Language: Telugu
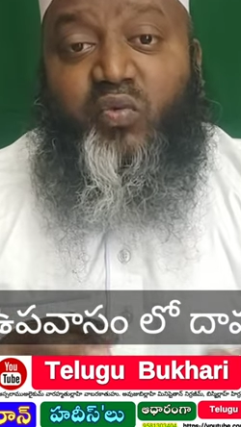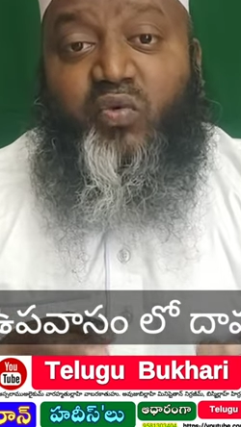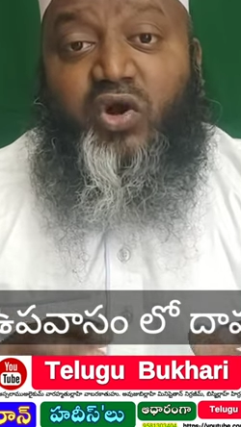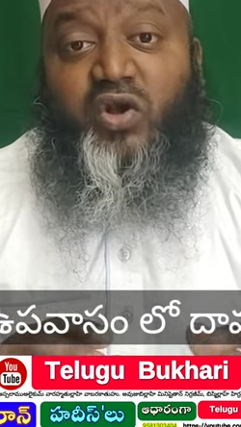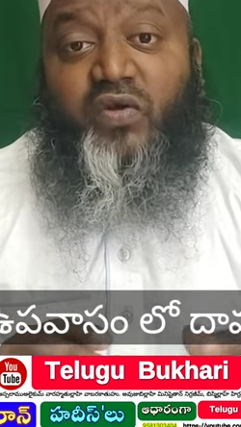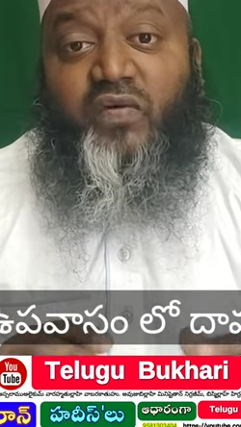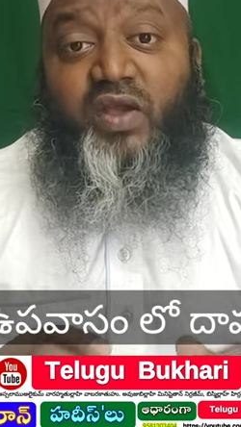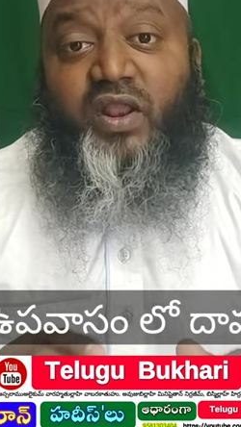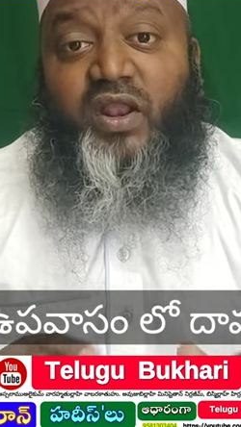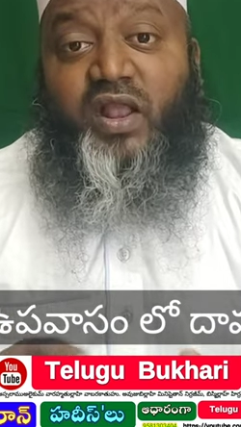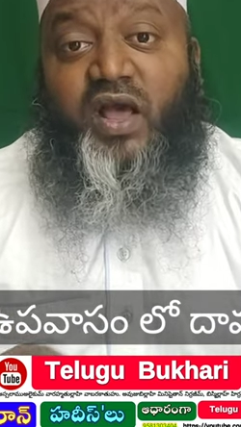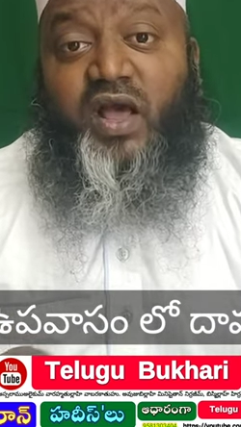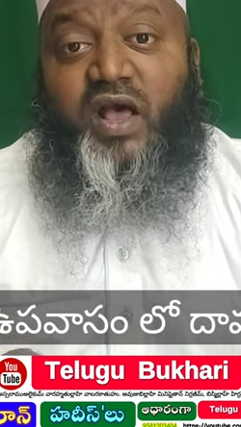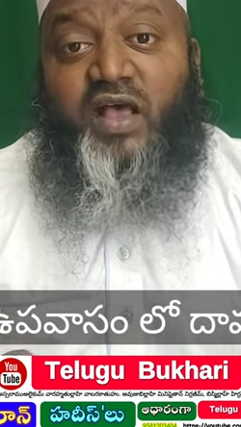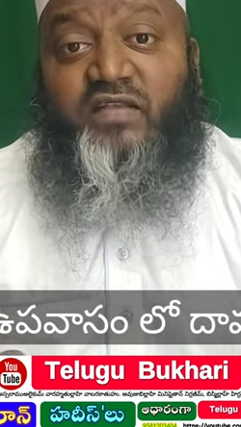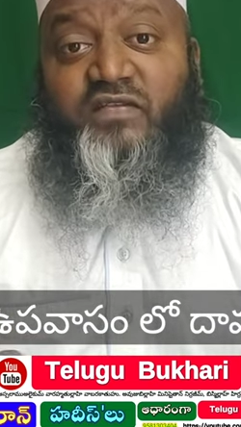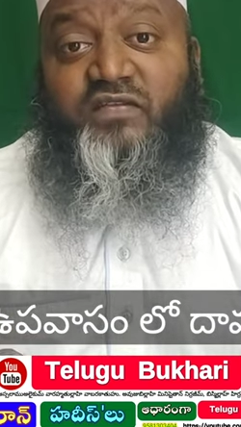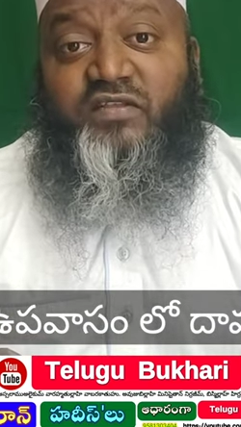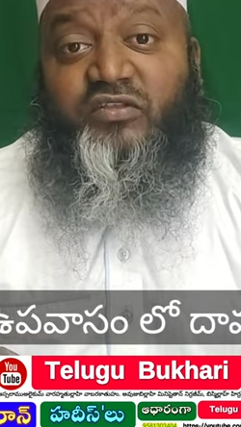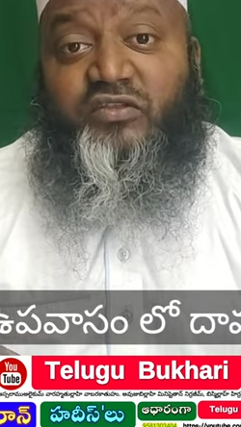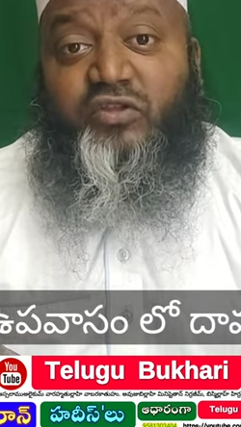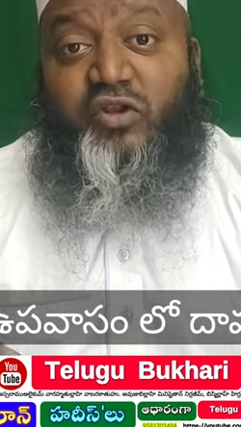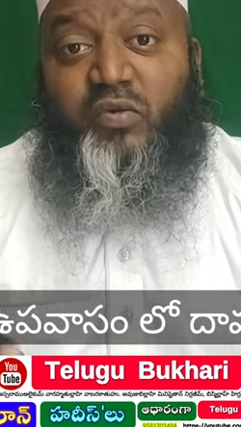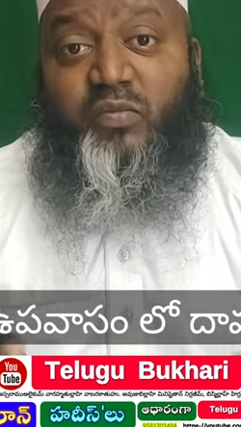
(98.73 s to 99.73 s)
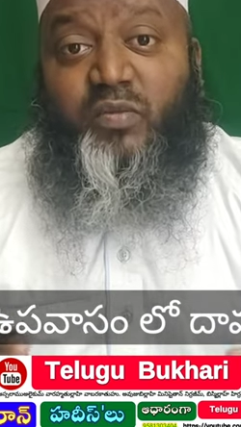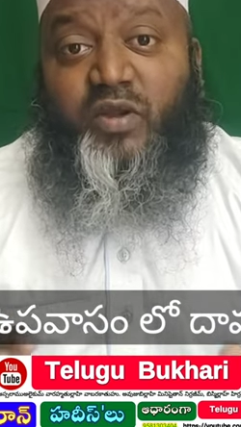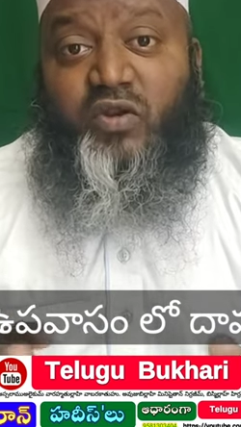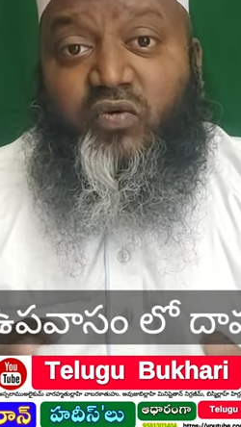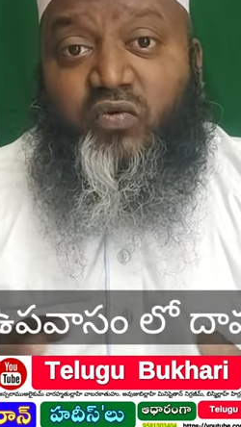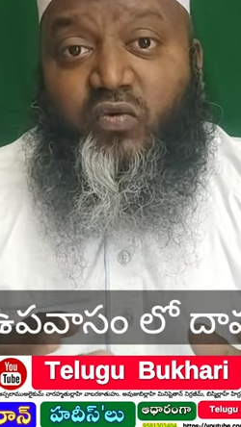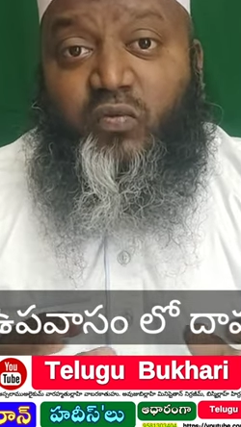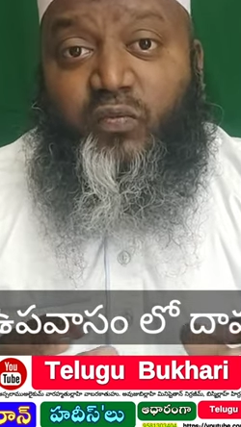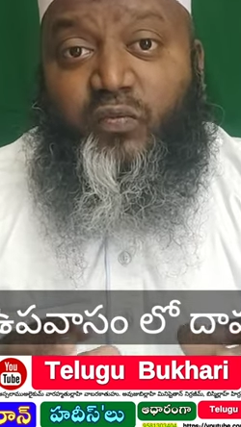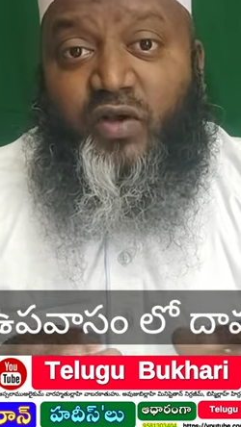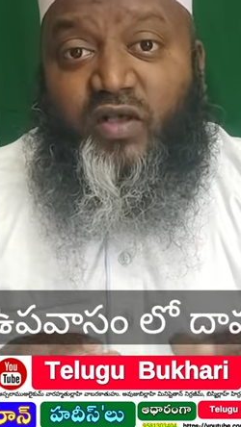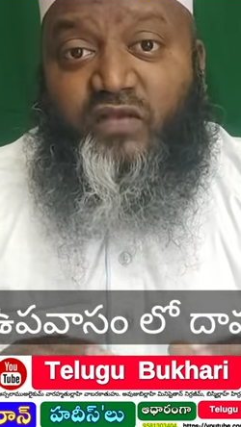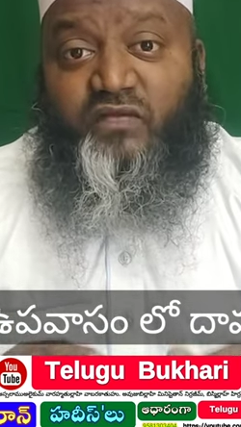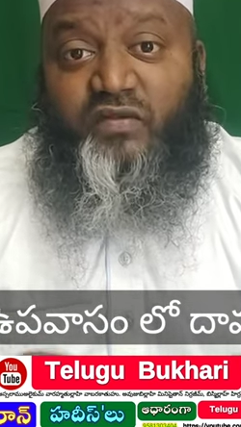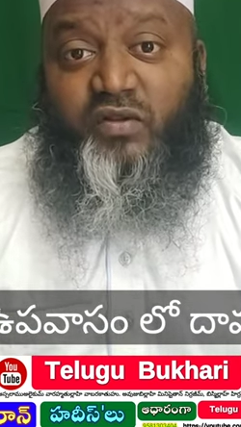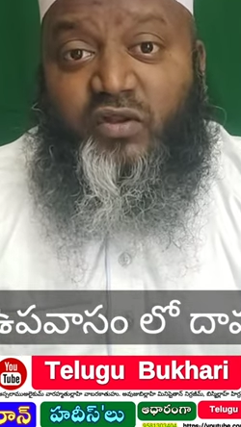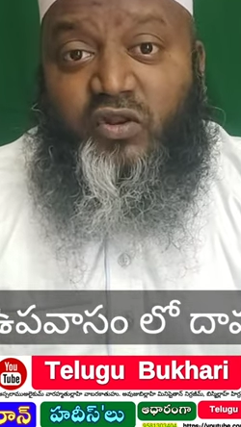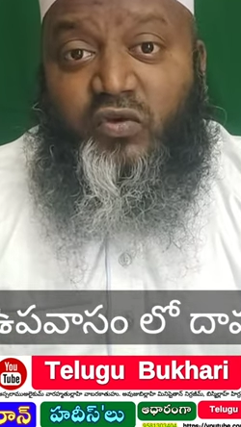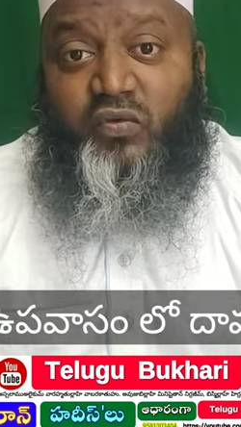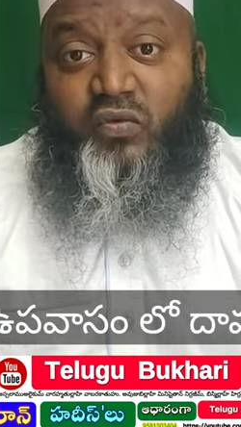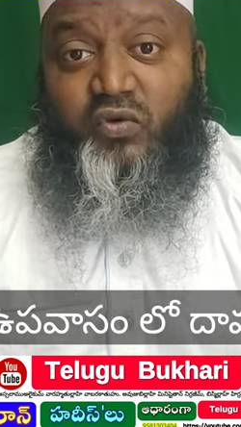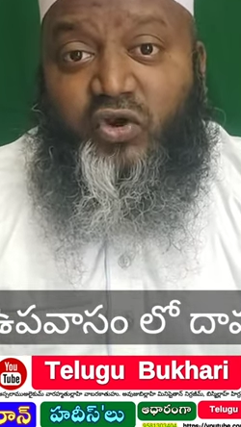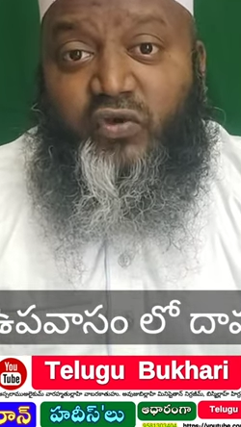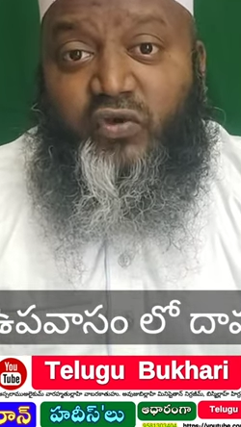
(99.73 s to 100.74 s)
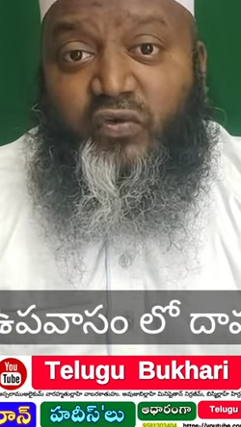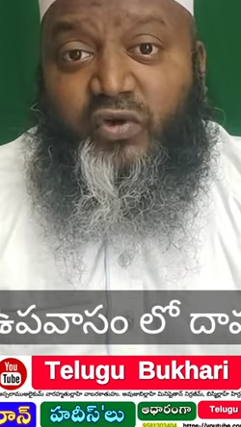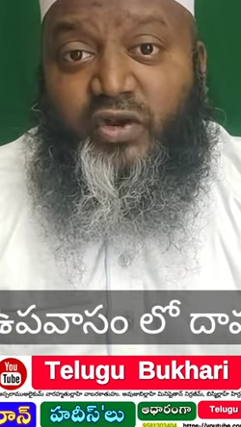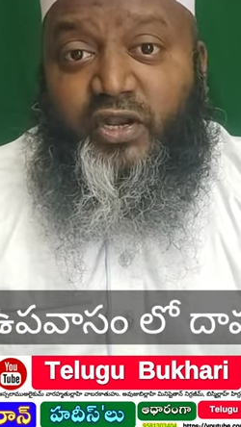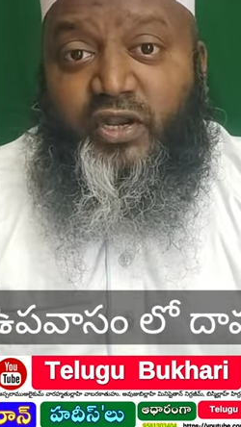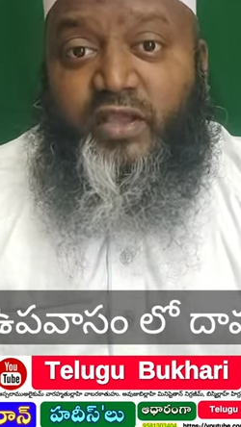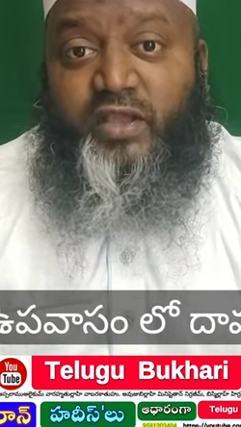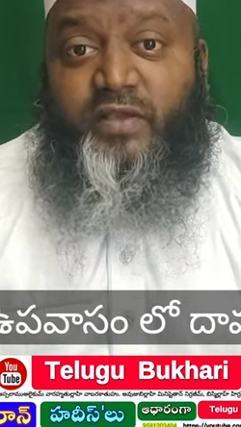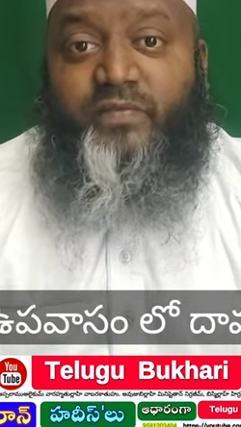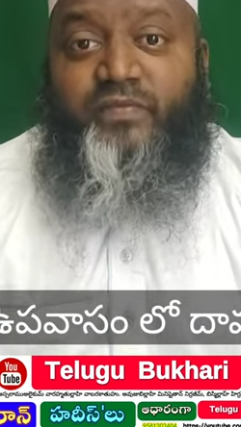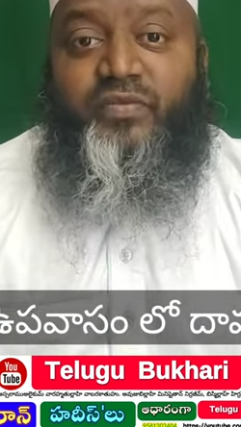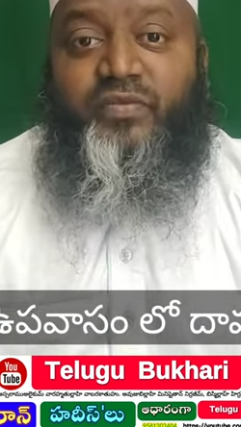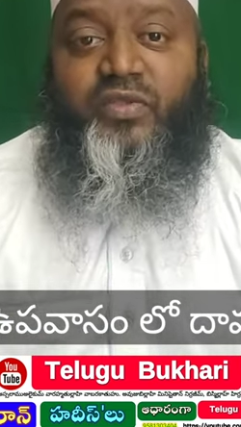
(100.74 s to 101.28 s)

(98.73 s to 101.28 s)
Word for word: ఒకవేళ ఆ స్థితిలో మనం ఉపవాసంలో ఉండి ఉంటే